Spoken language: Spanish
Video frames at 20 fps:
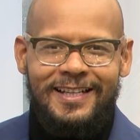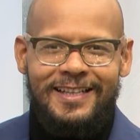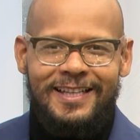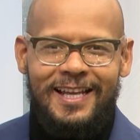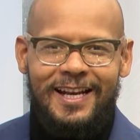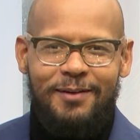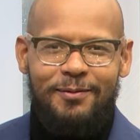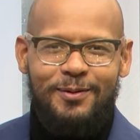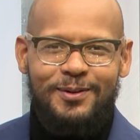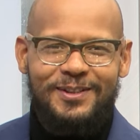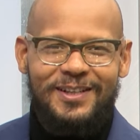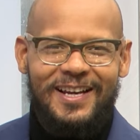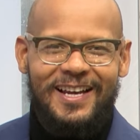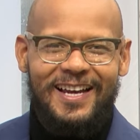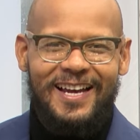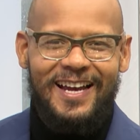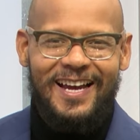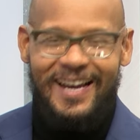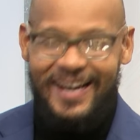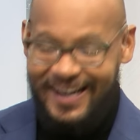Tenemos
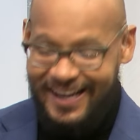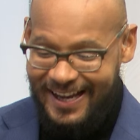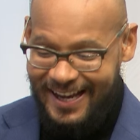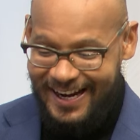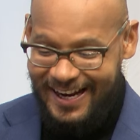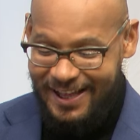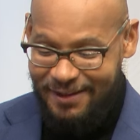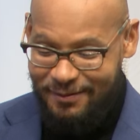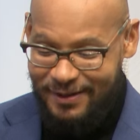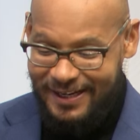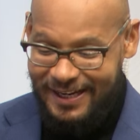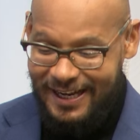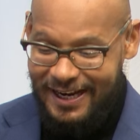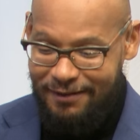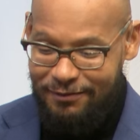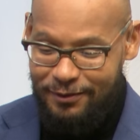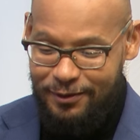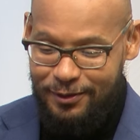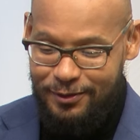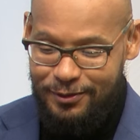eh, a Radamés
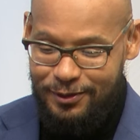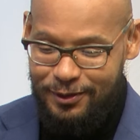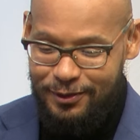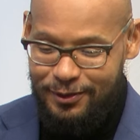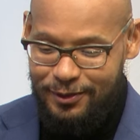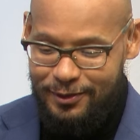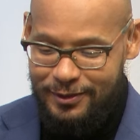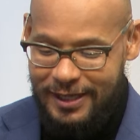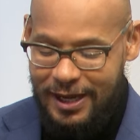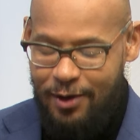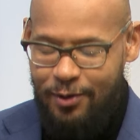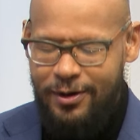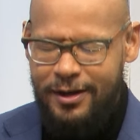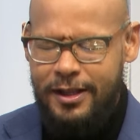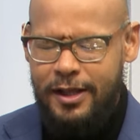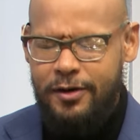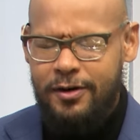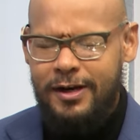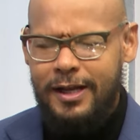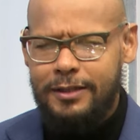Calaf con nosotros. Ahora
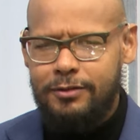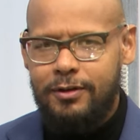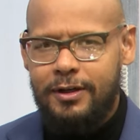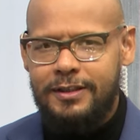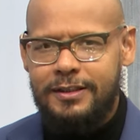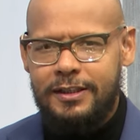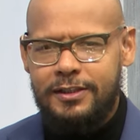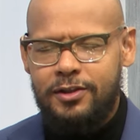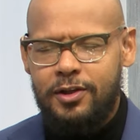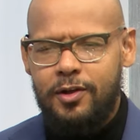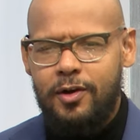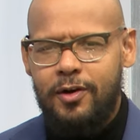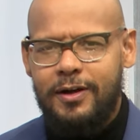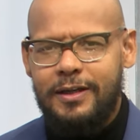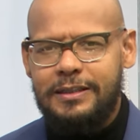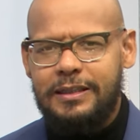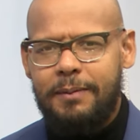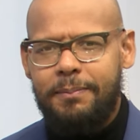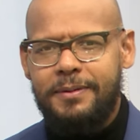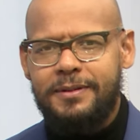daron la actualización de lo
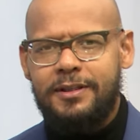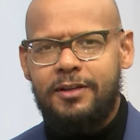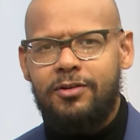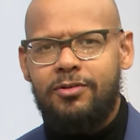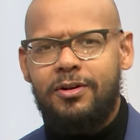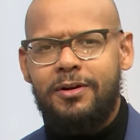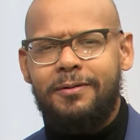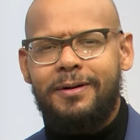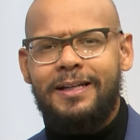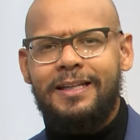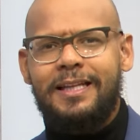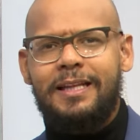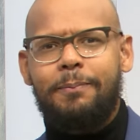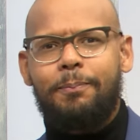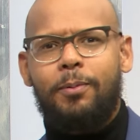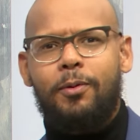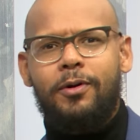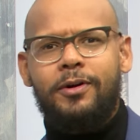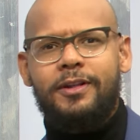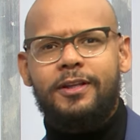que está pasando a nivel de
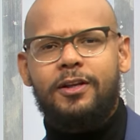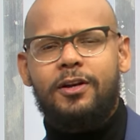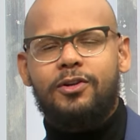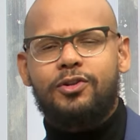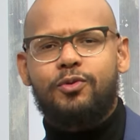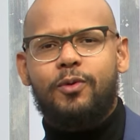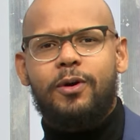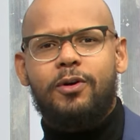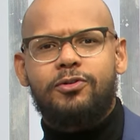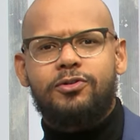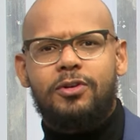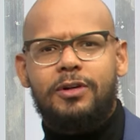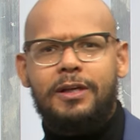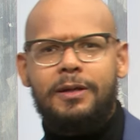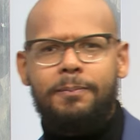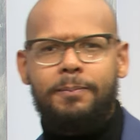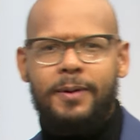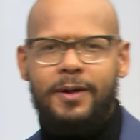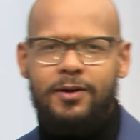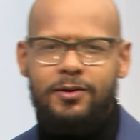deporte de los Juegos
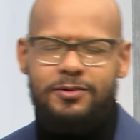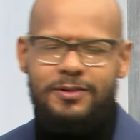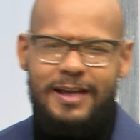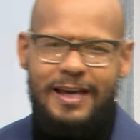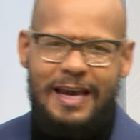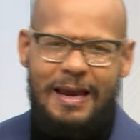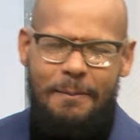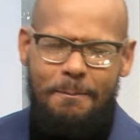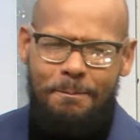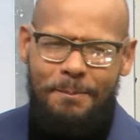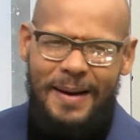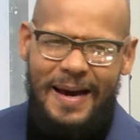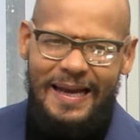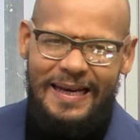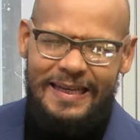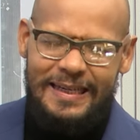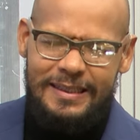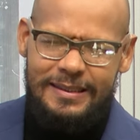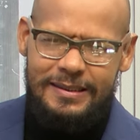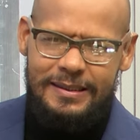Olímpicos, en
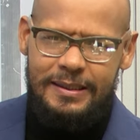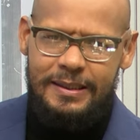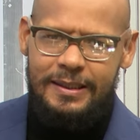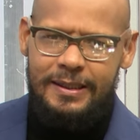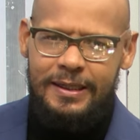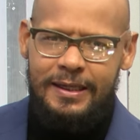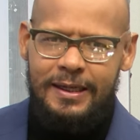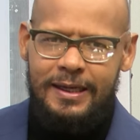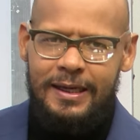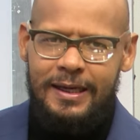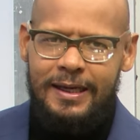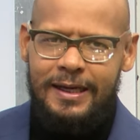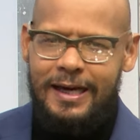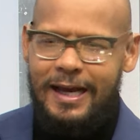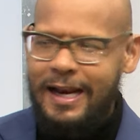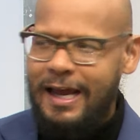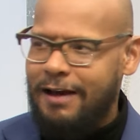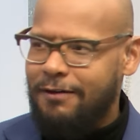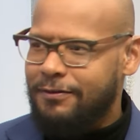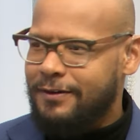París.
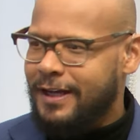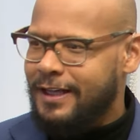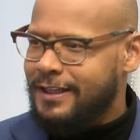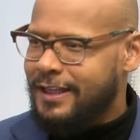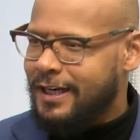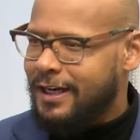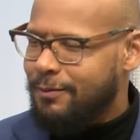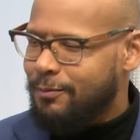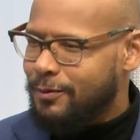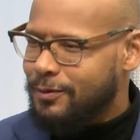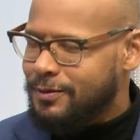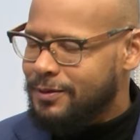Calaf, ¿qué tenemos?